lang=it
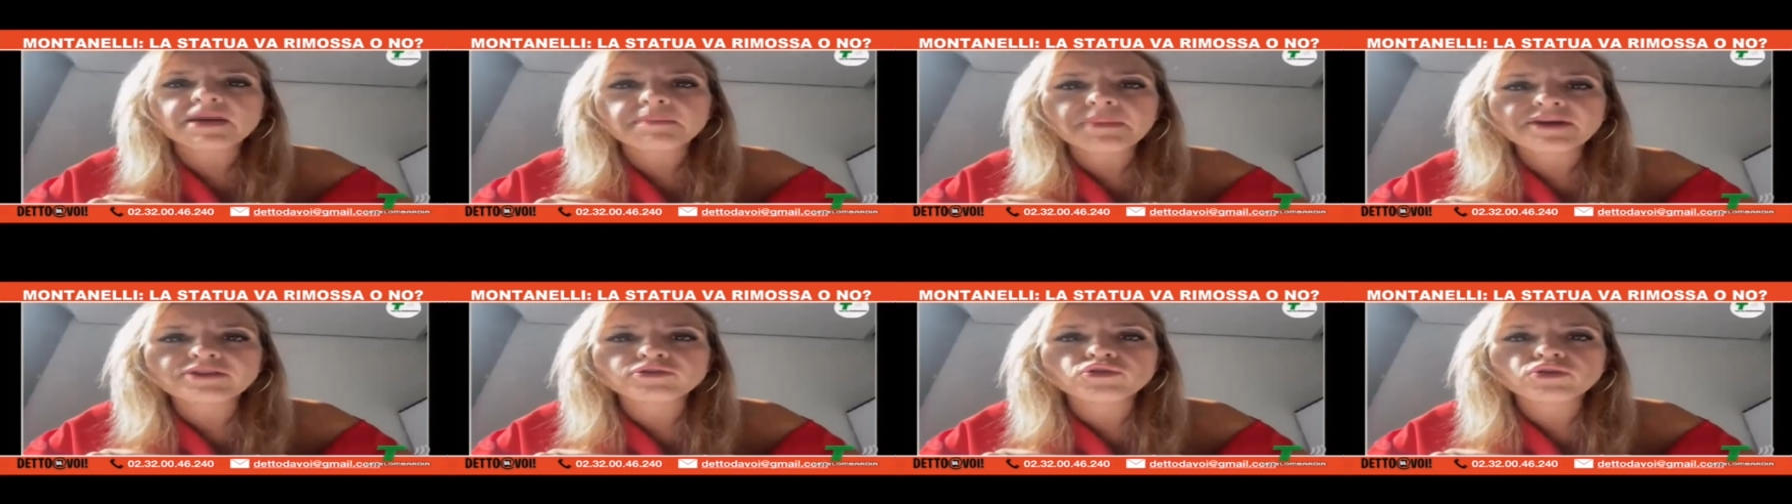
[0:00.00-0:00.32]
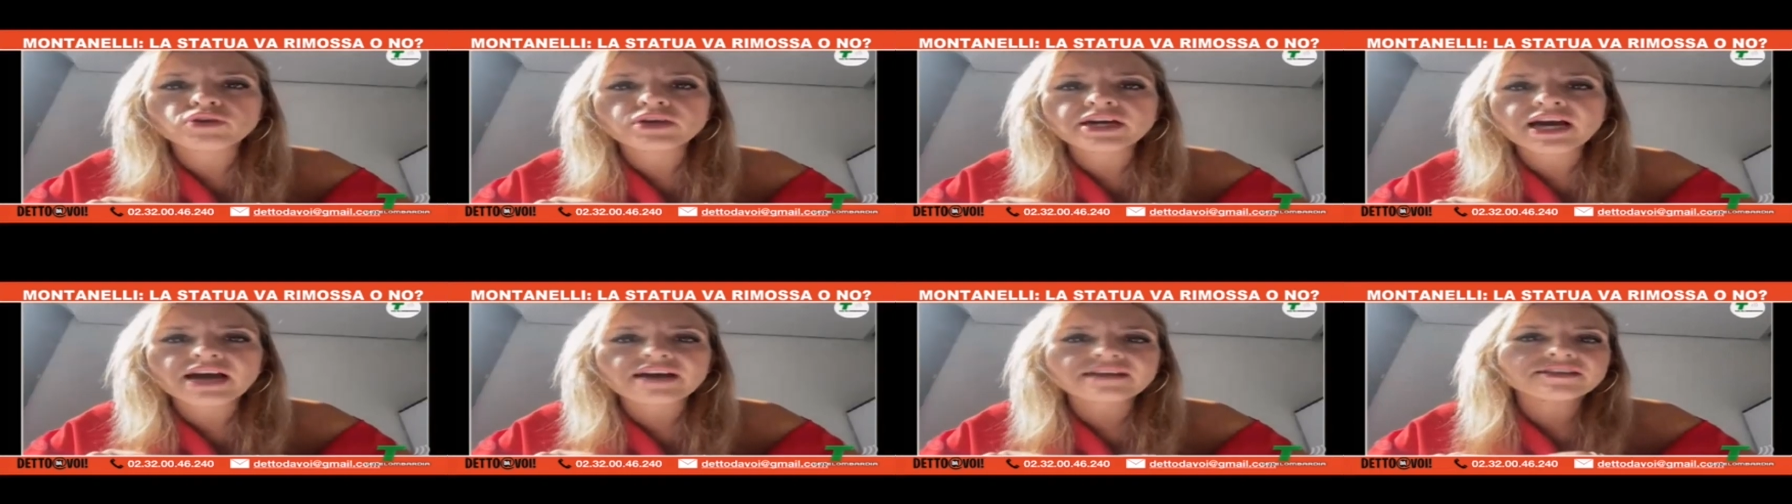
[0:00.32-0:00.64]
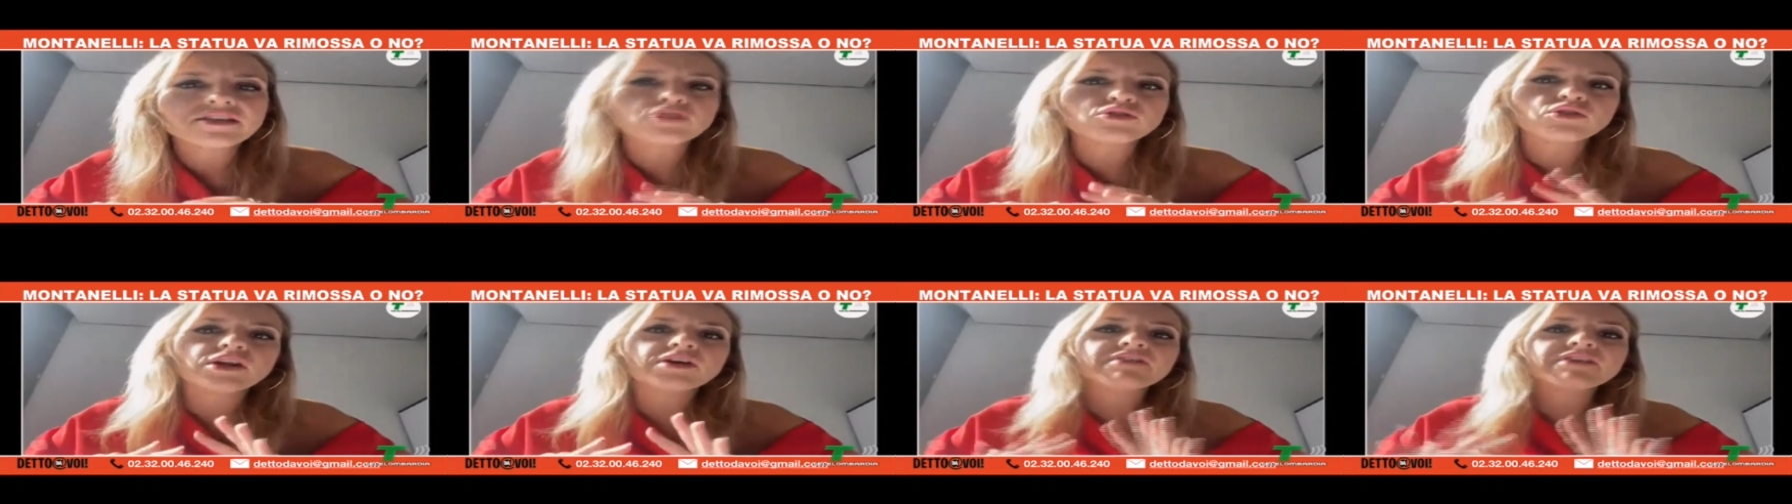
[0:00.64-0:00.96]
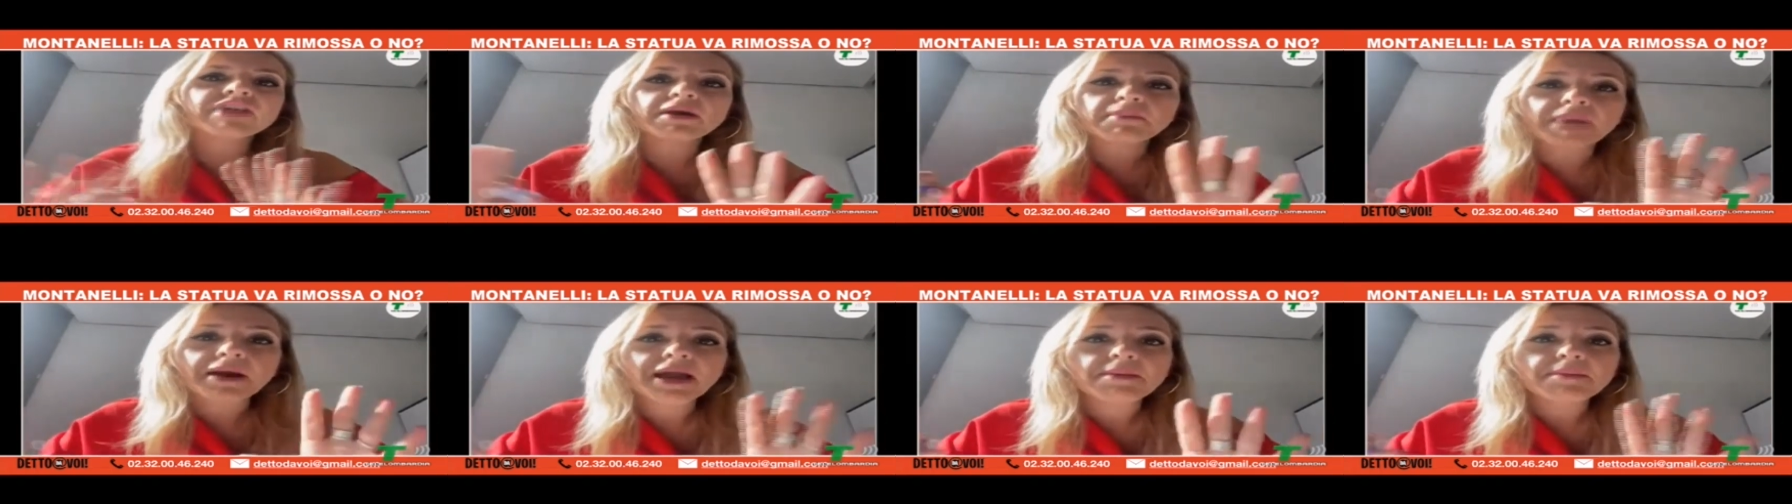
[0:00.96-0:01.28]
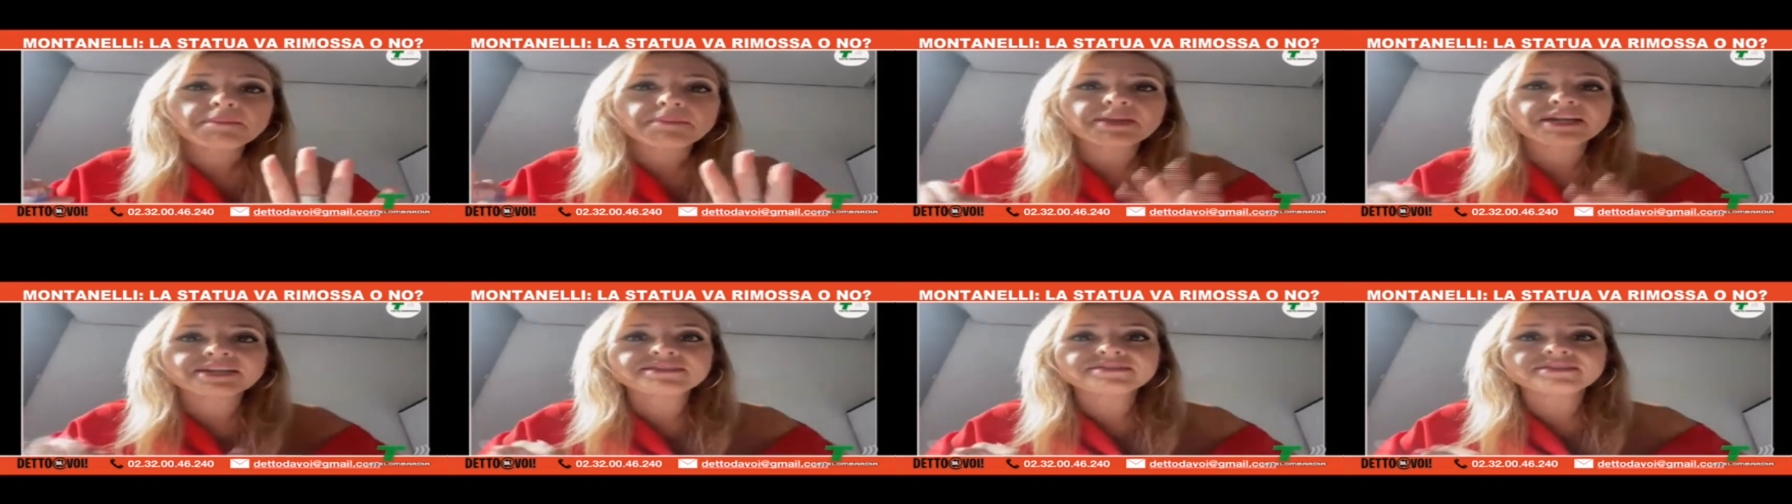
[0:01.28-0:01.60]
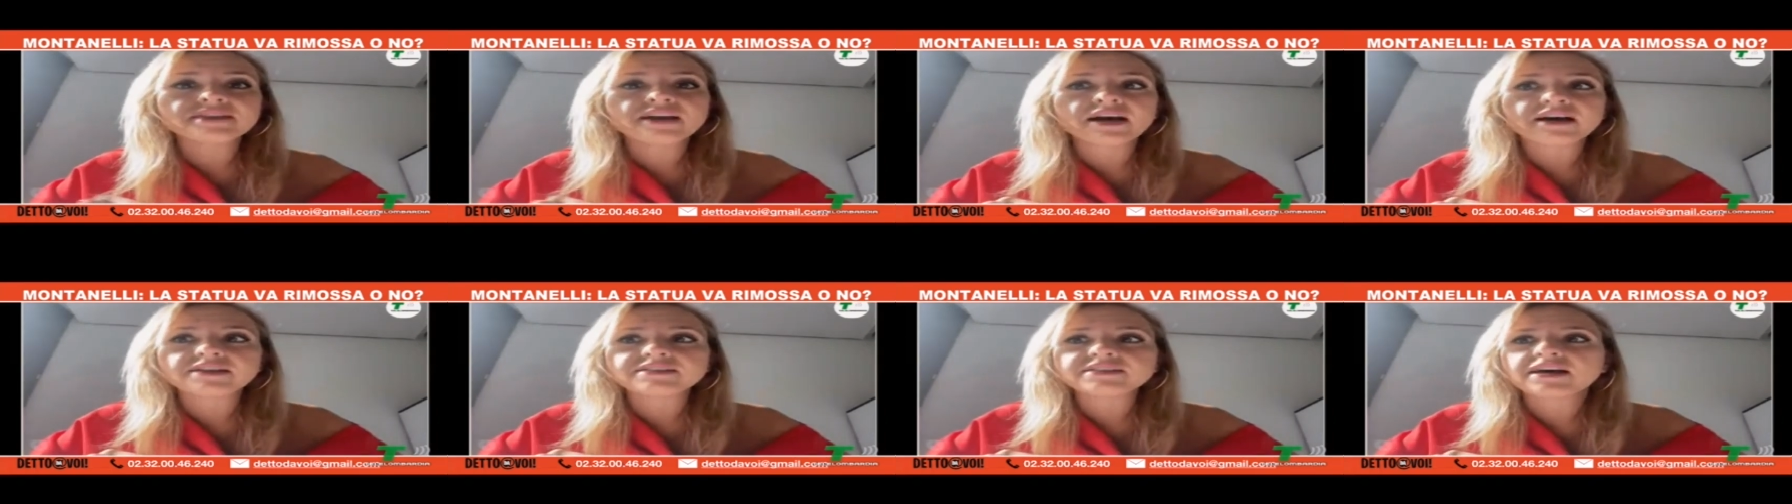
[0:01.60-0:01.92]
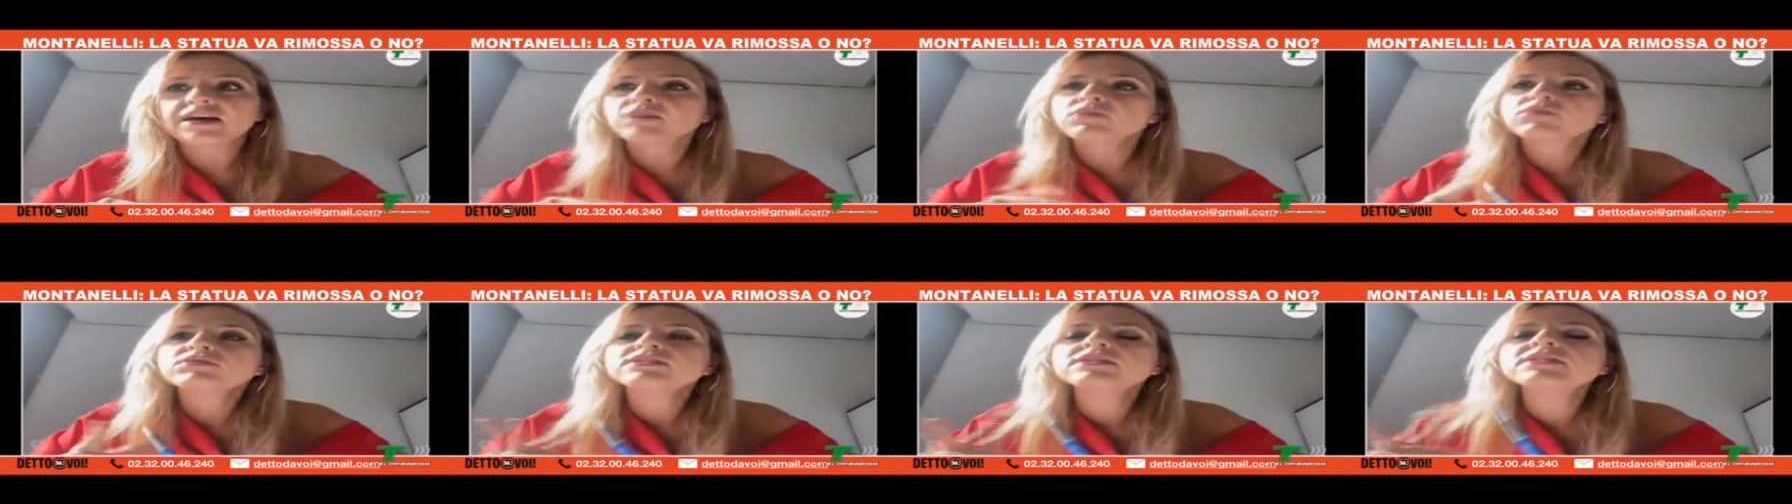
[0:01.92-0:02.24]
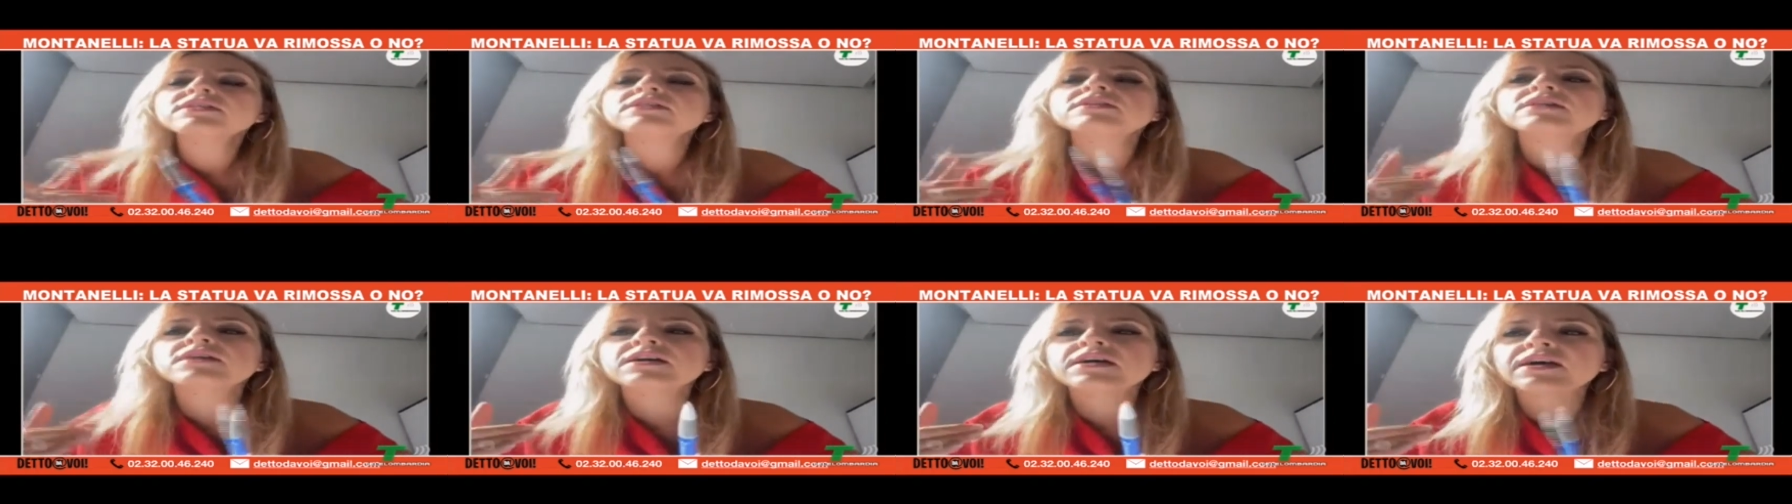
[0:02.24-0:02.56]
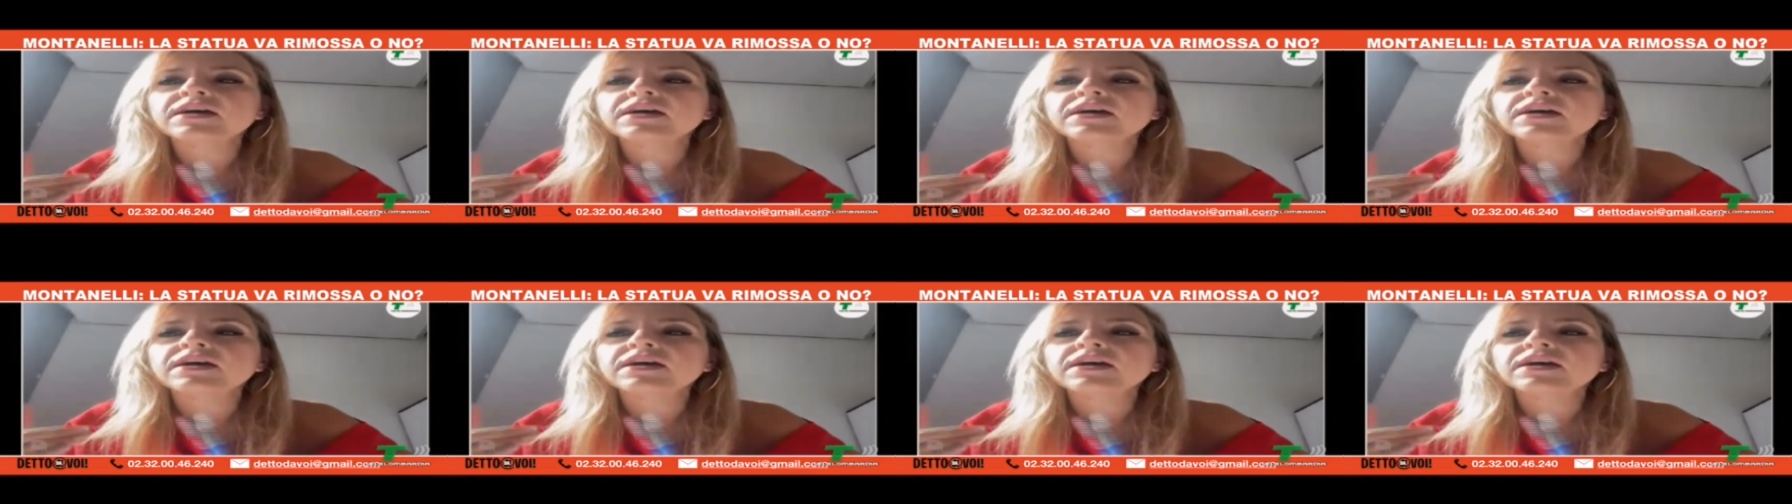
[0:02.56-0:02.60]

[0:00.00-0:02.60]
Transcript: mai toccata, non l'avrei eh. mai imbrattata, quindi eh,